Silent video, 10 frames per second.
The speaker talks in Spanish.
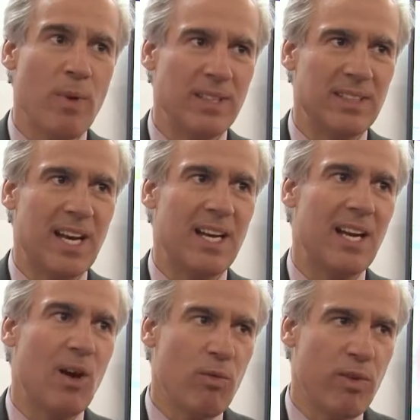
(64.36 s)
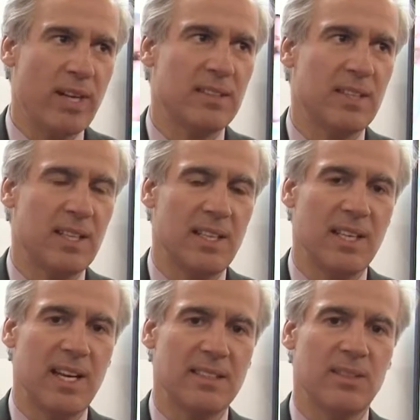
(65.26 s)
aumentar la oferta
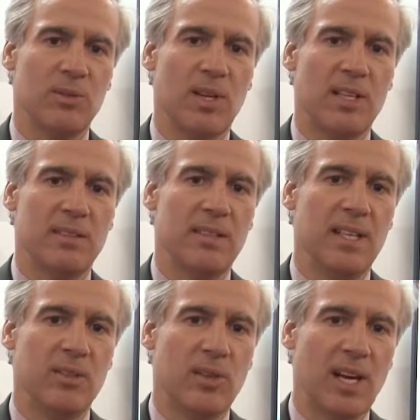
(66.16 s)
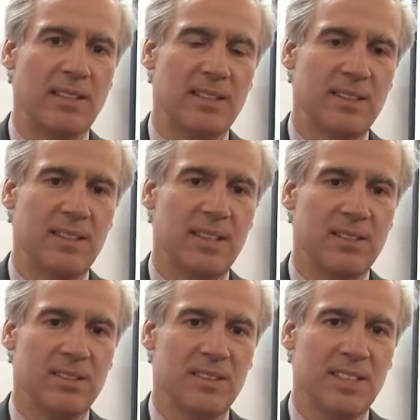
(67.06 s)
del gas natural. Y dentro de las
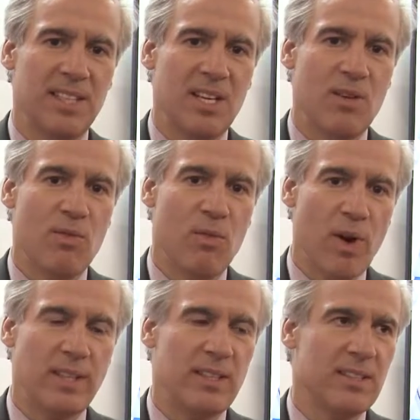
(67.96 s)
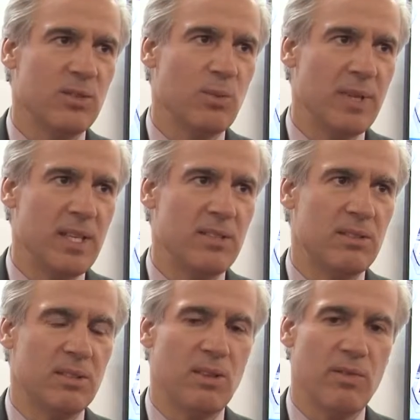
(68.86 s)
distintas fuentes de
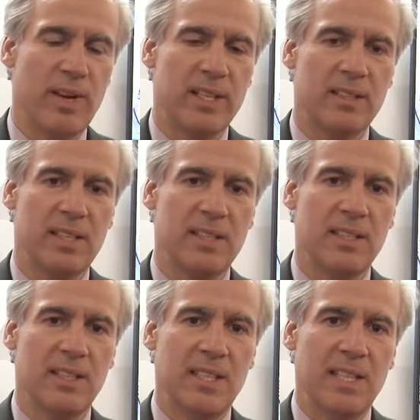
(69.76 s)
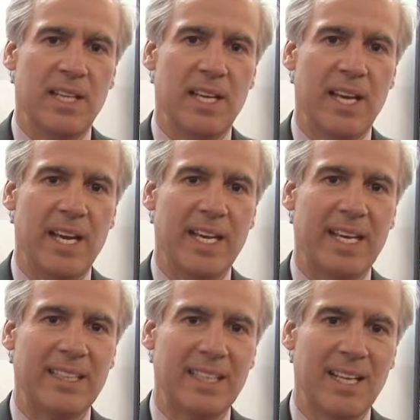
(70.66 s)
suministro, de oferta eh,
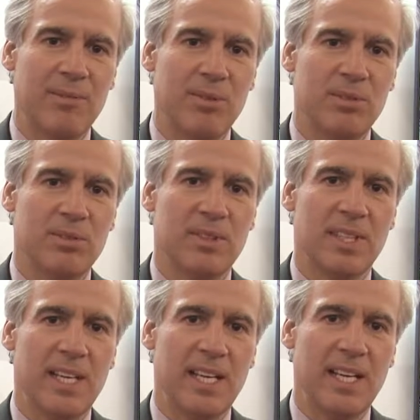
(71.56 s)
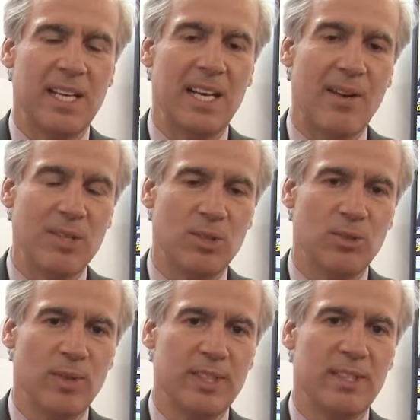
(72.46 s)
que tenemos, eh, la
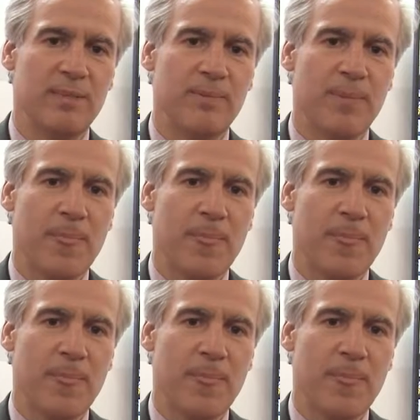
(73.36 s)
visión nuestra